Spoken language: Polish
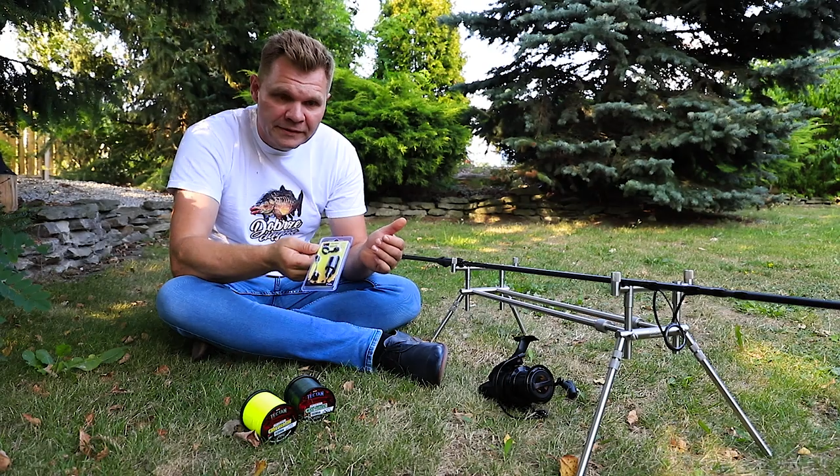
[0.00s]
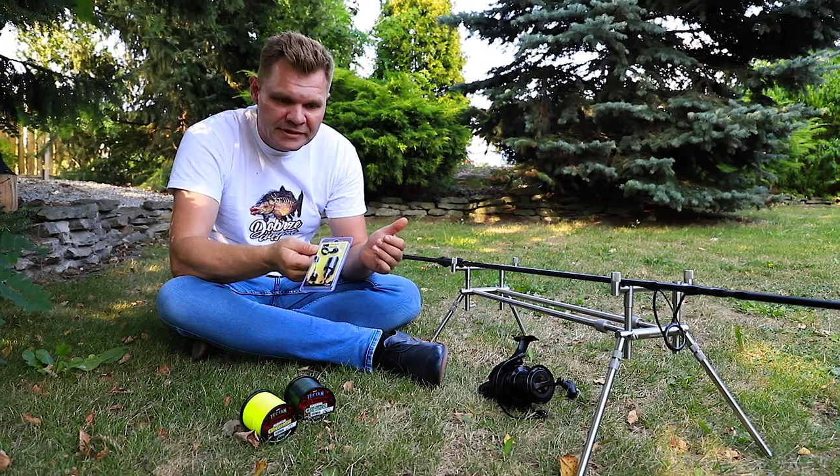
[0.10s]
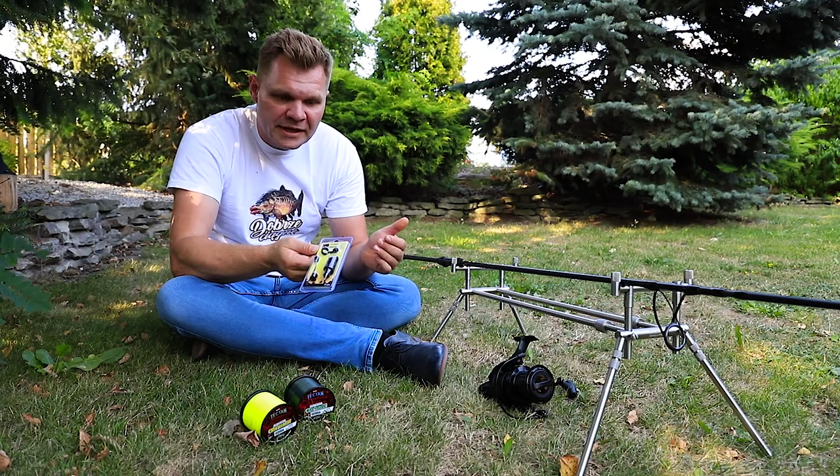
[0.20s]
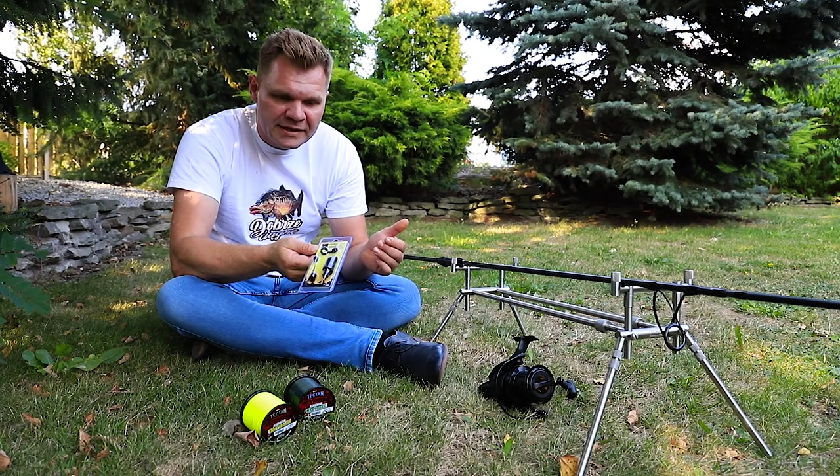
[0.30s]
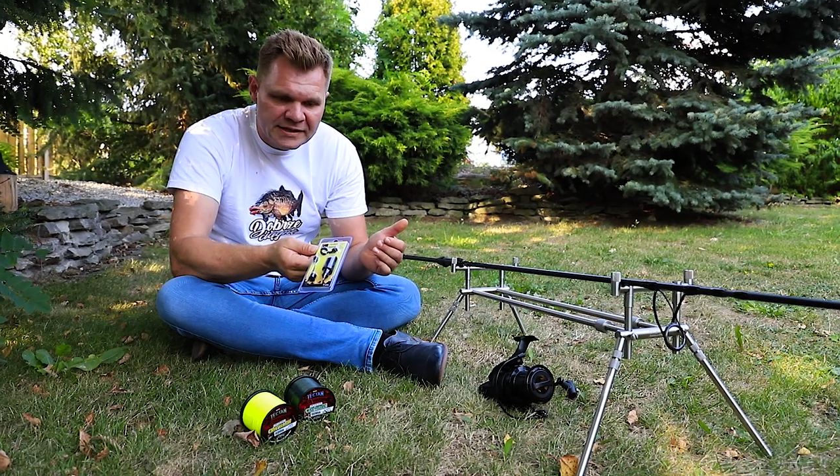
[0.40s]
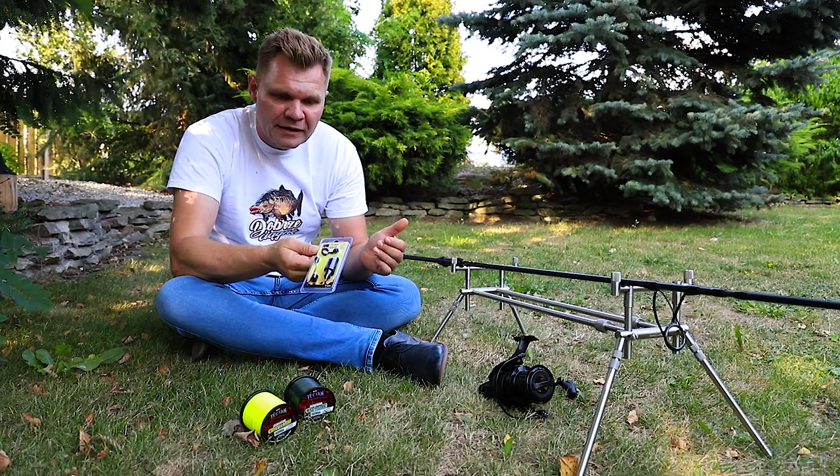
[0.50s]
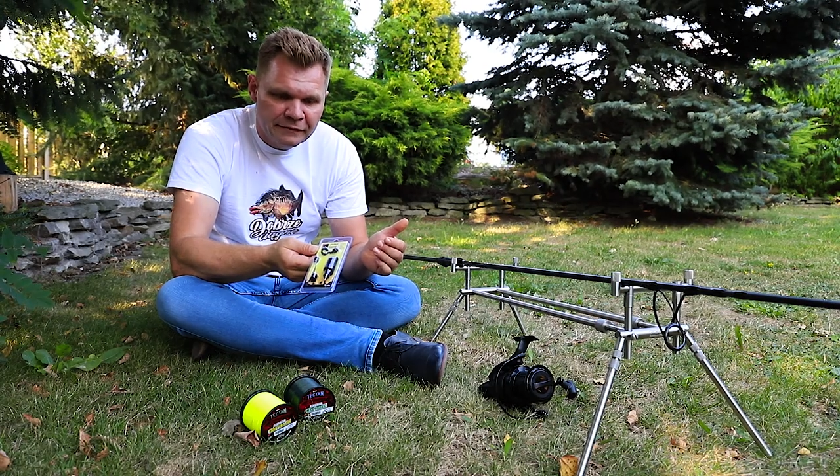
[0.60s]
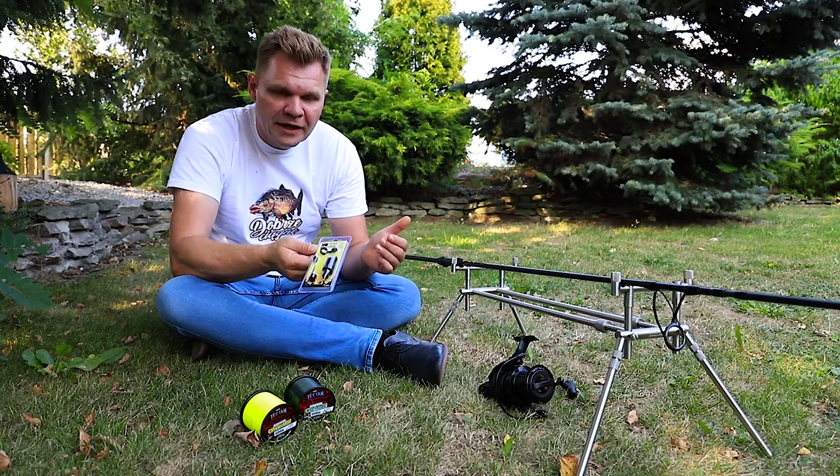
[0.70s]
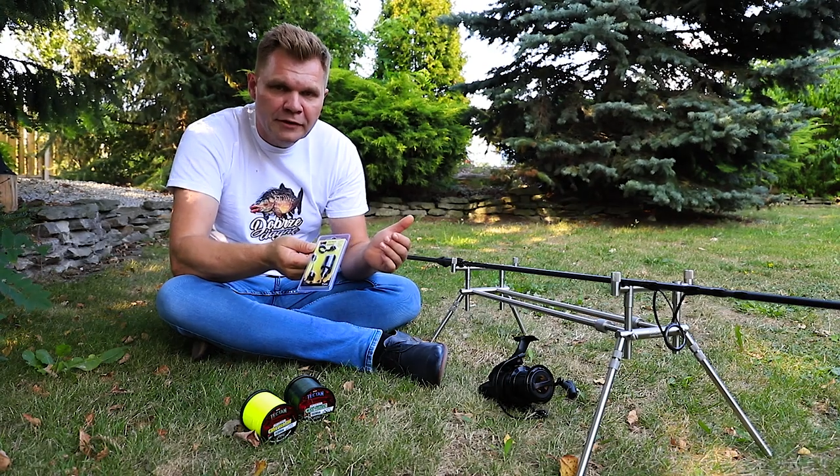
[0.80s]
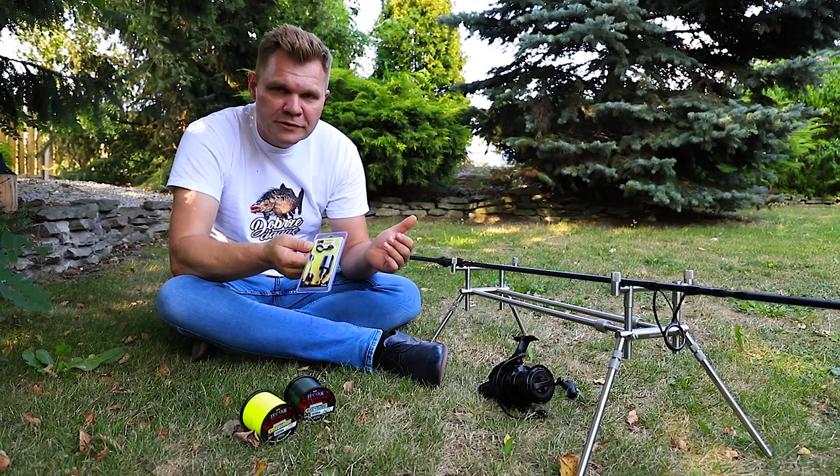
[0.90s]
serca
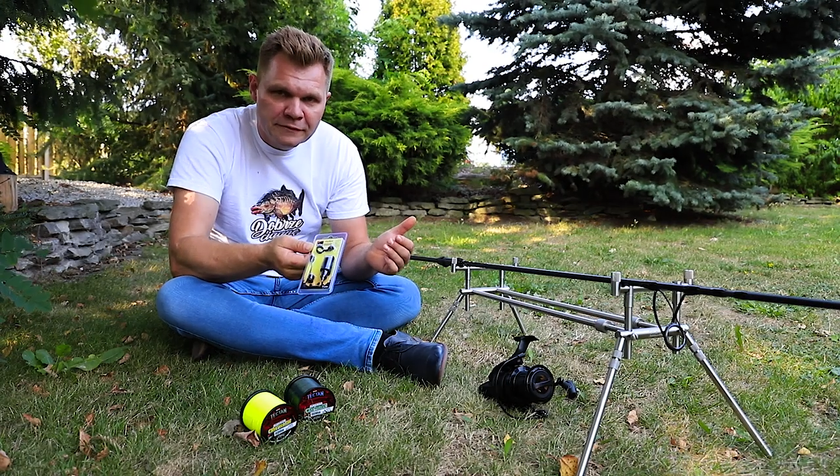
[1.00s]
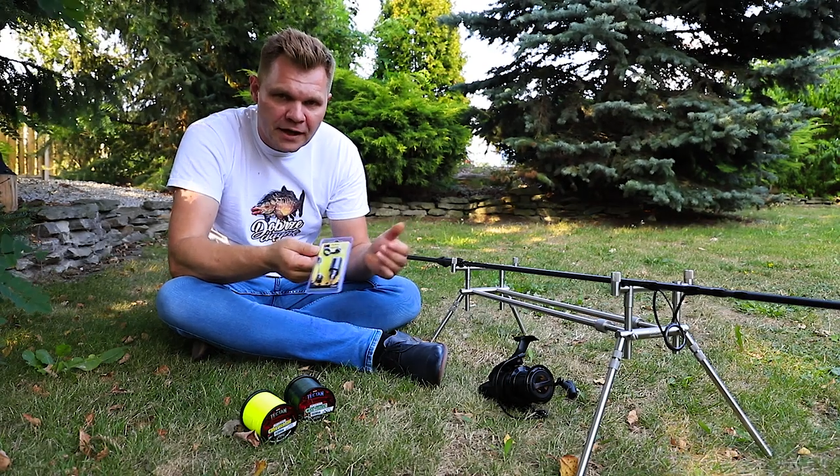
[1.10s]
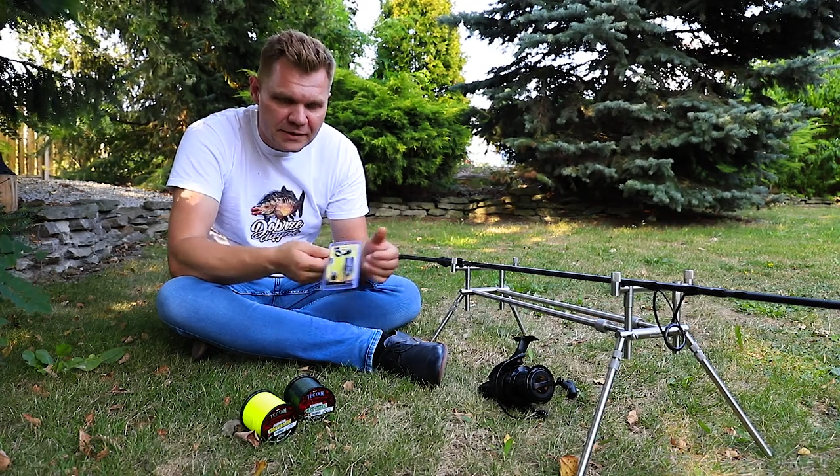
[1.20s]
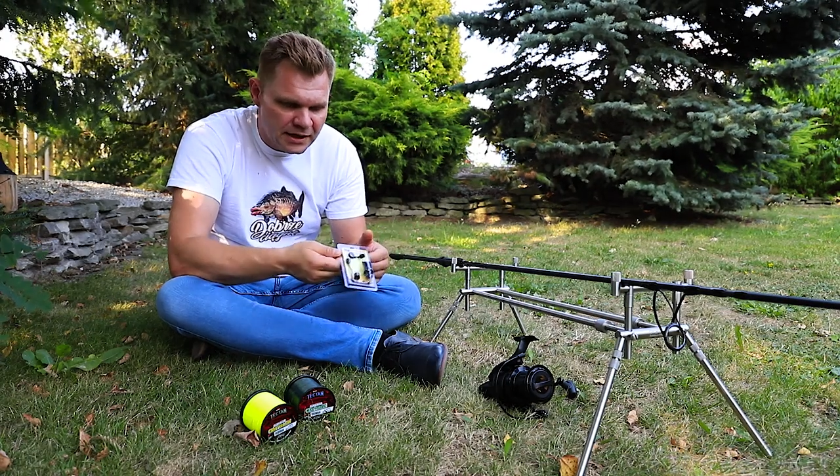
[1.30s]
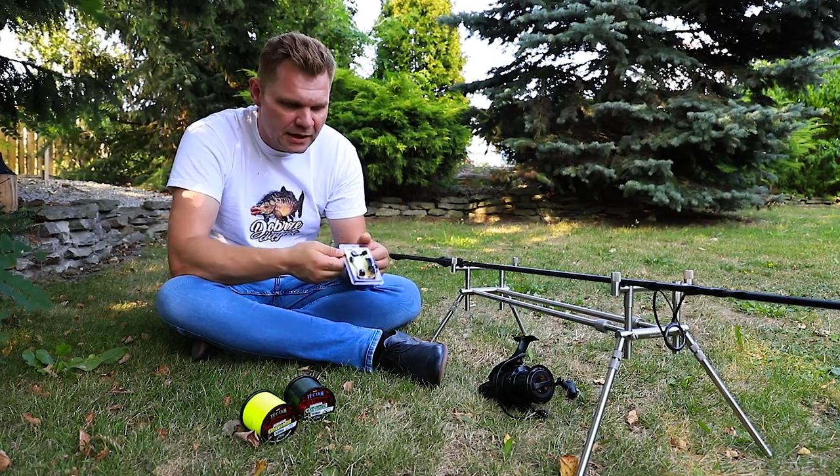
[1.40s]
wielu z Was,